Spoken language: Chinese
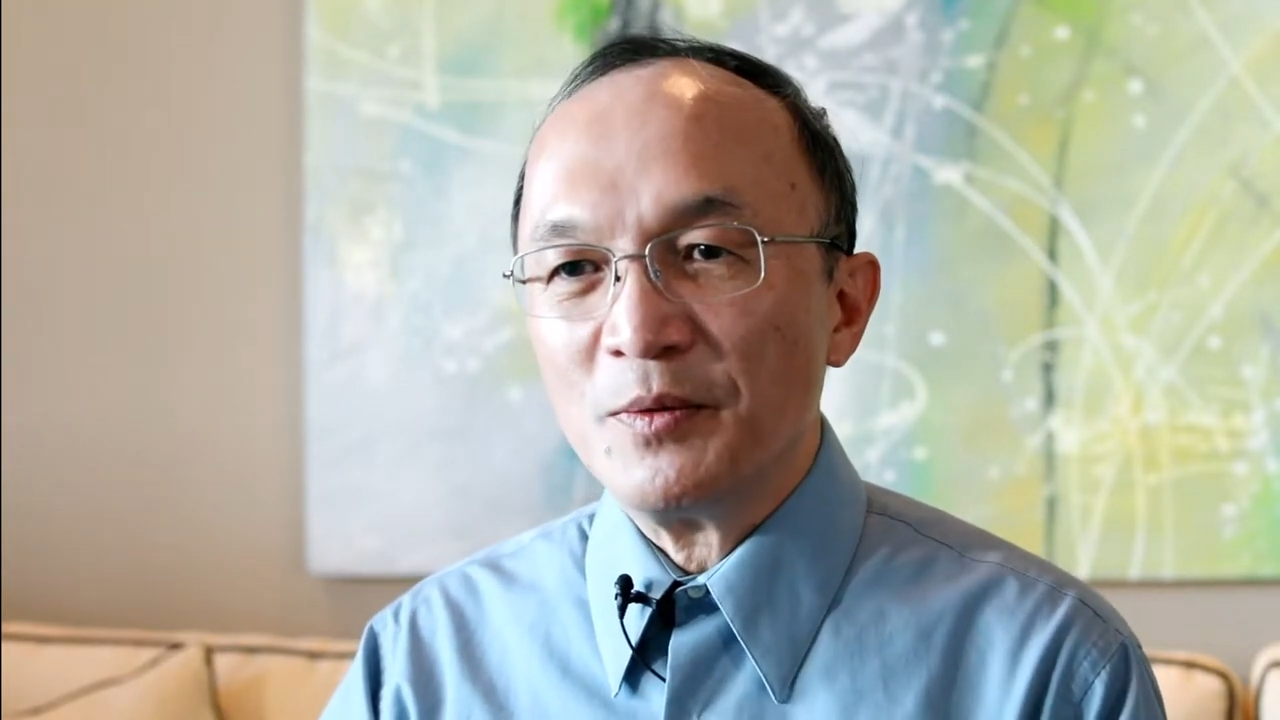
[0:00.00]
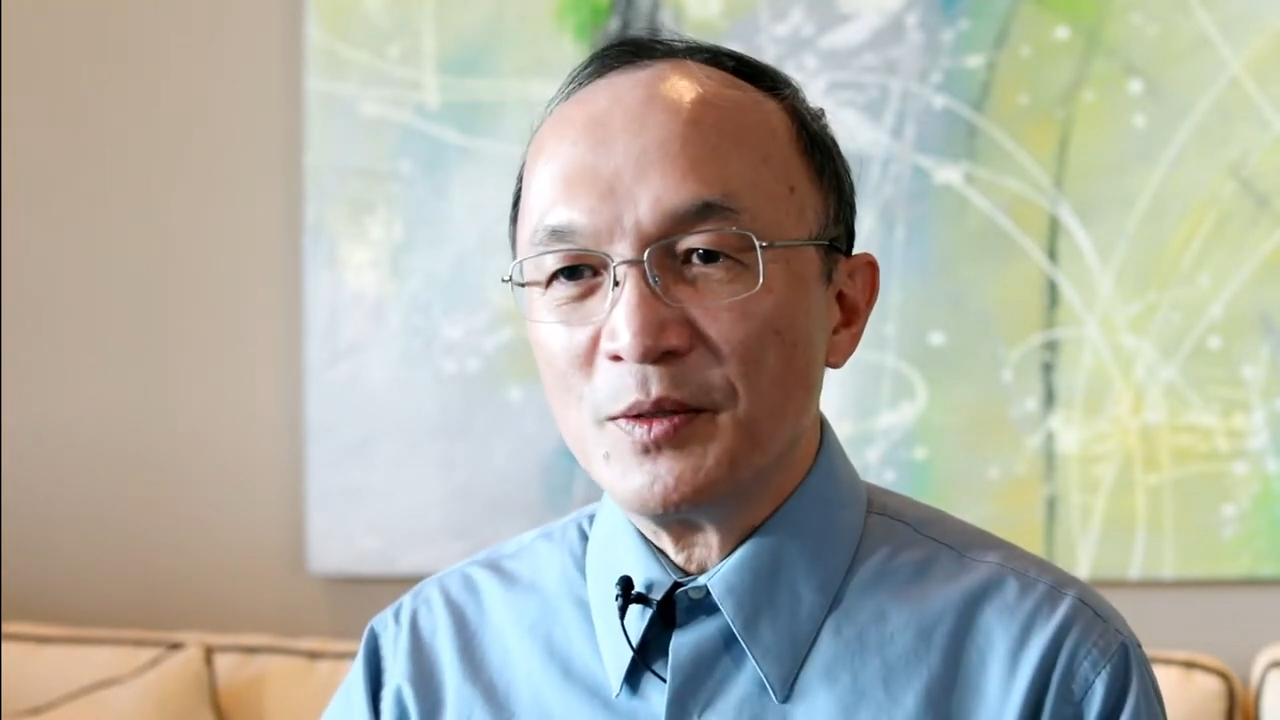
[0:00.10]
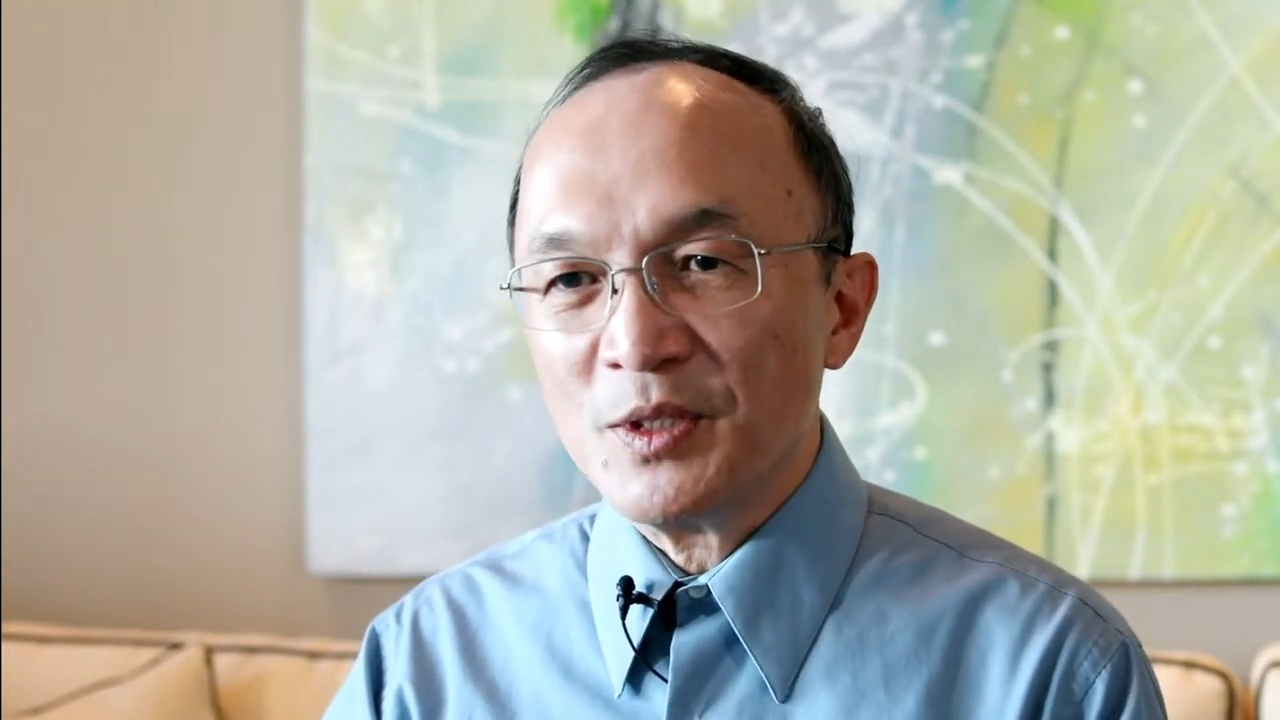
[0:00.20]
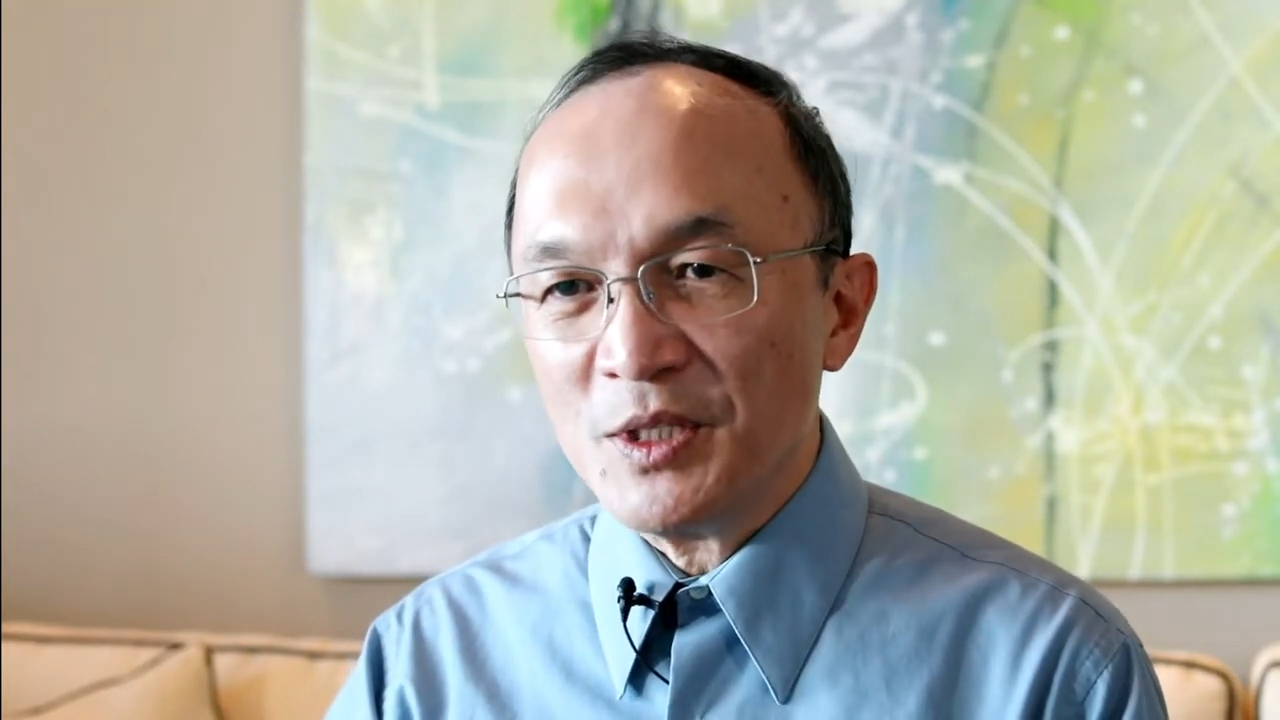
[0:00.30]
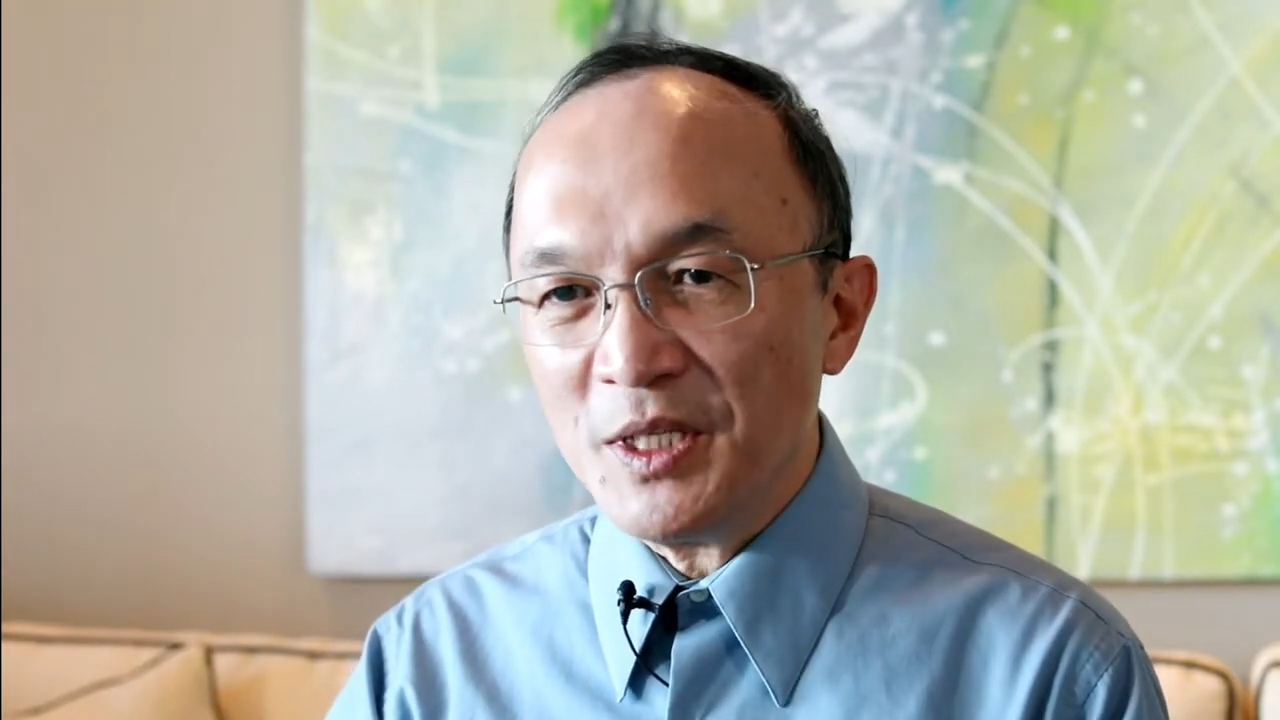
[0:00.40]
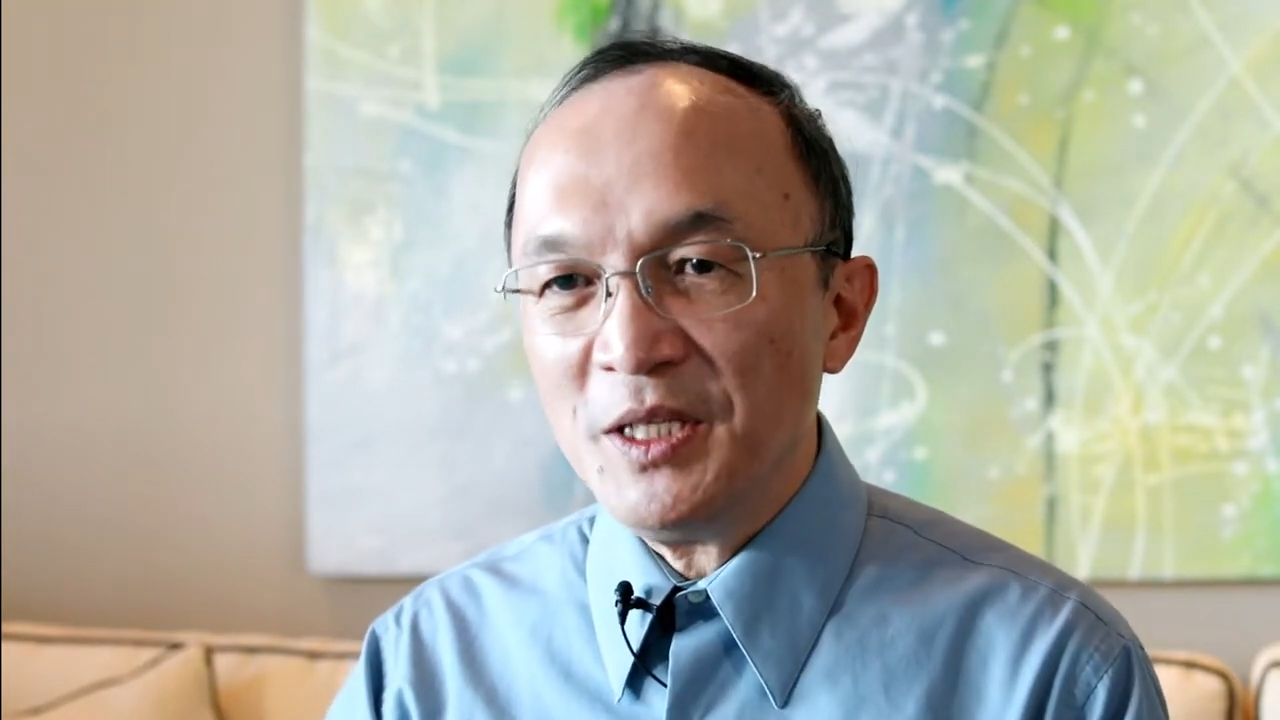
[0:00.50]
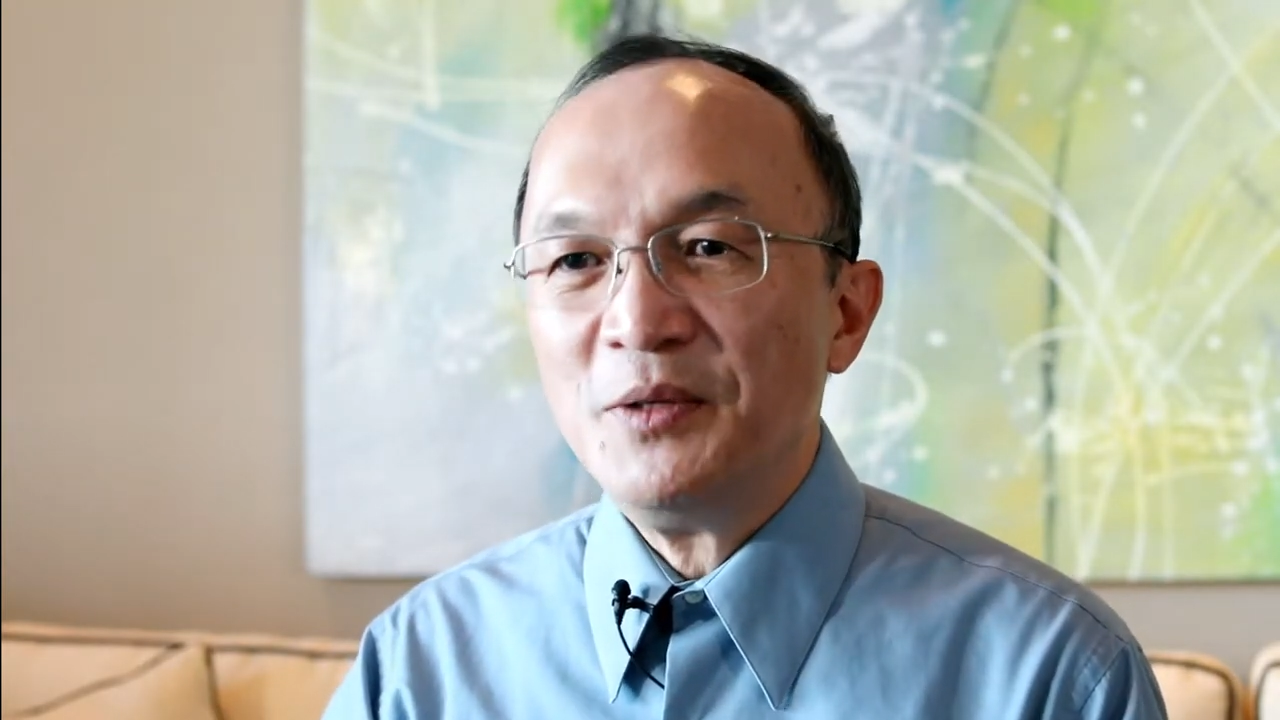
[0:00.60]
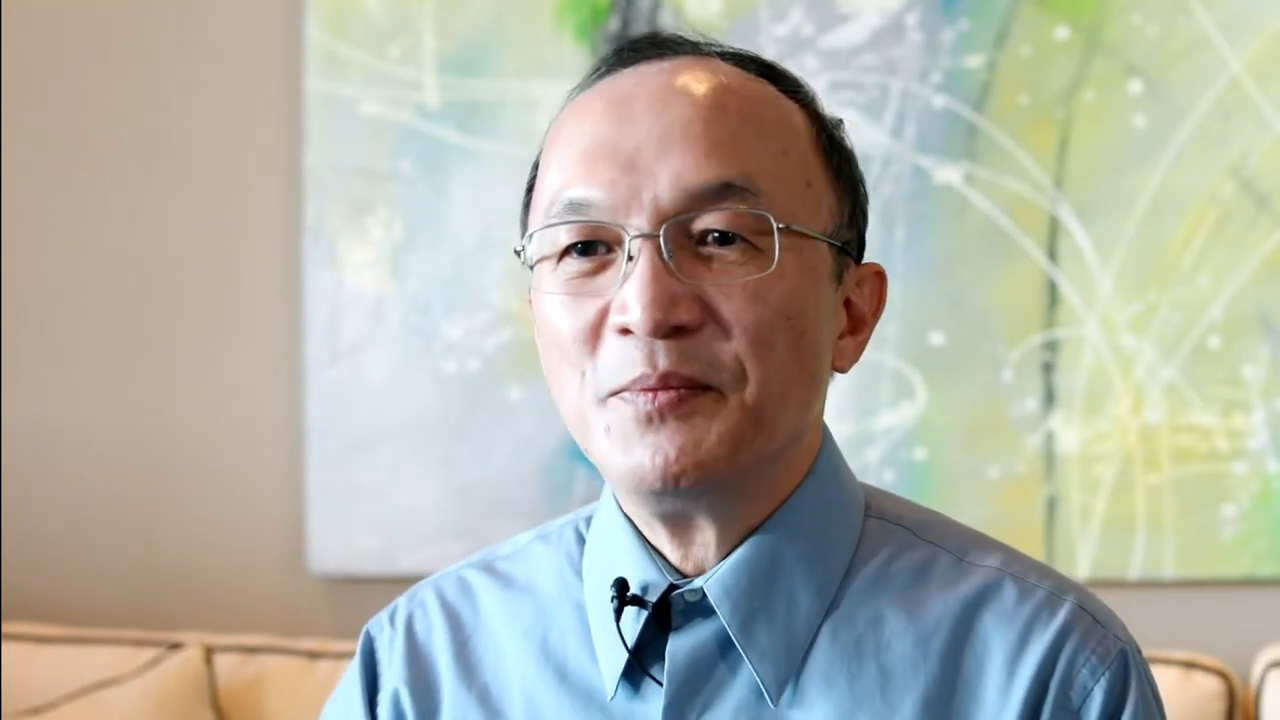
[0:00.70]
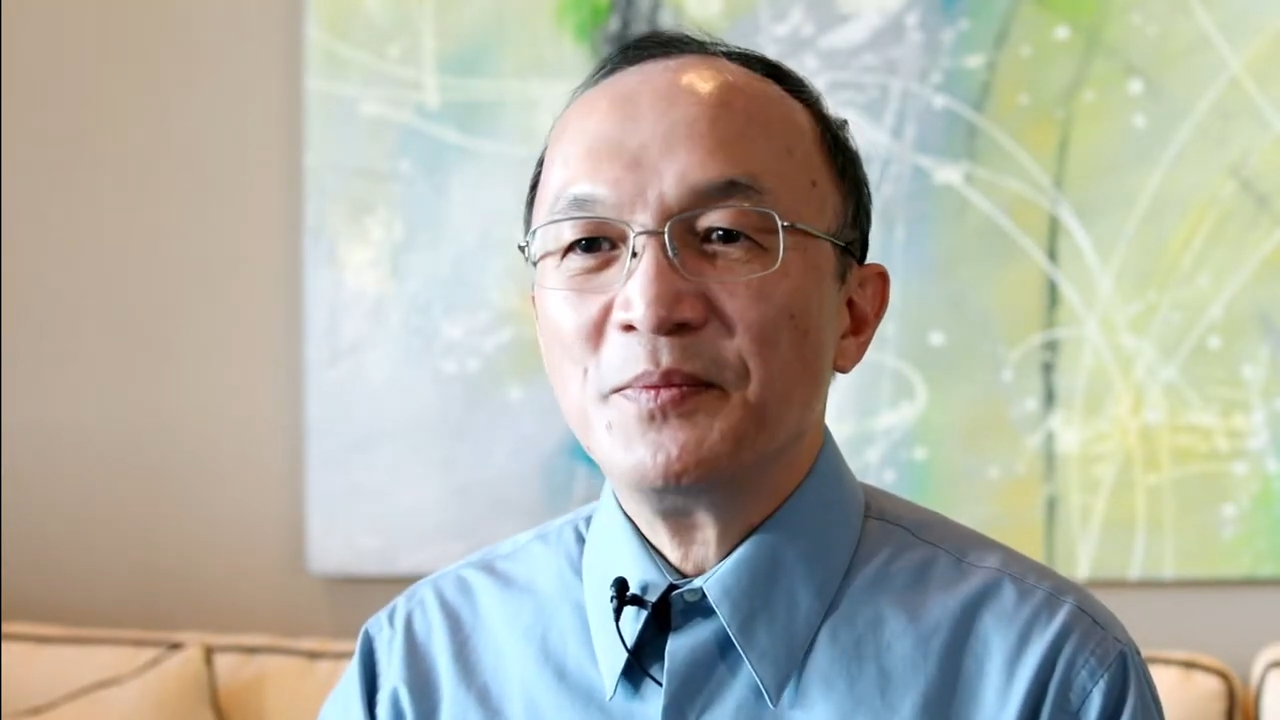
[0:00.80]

之一。